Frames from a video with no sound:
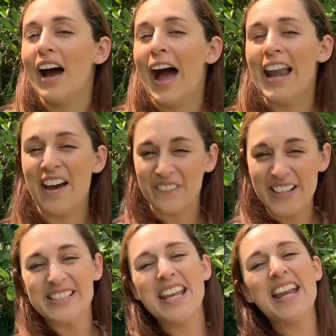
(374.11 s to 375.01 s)
a la
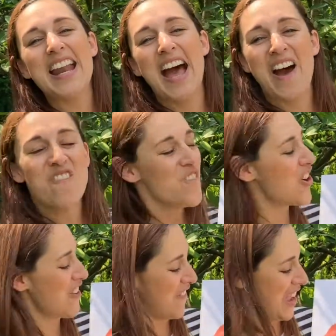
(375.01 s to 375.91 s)
piscina.
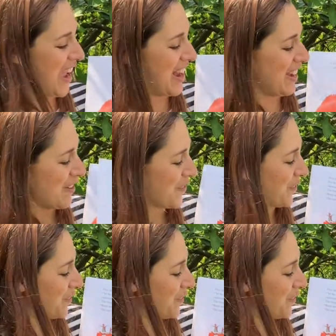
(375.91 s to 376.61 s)
Muy bien.